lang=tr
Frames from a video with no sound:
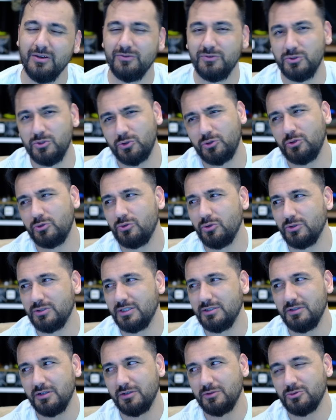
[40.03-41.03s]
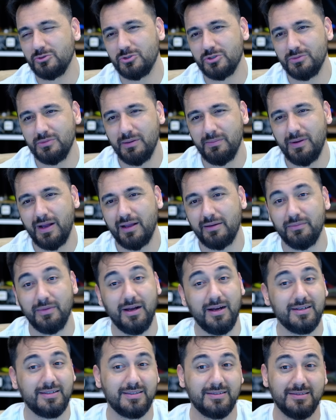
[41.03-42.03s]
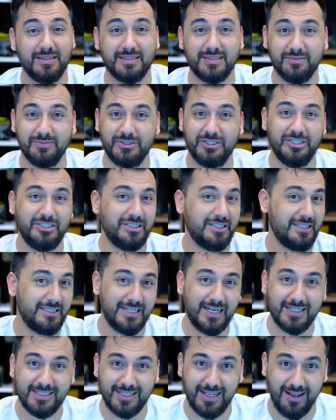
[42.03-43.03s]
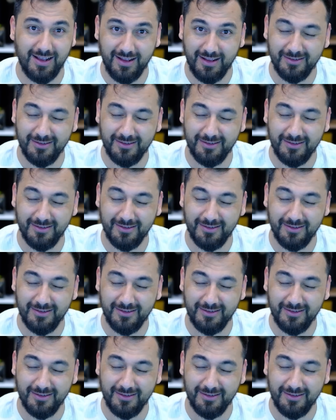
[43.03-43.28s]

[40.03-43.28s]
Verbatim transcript: Video kötü olsa da kusuruma bakma. Artık nasıl bir şey çıkacaksa.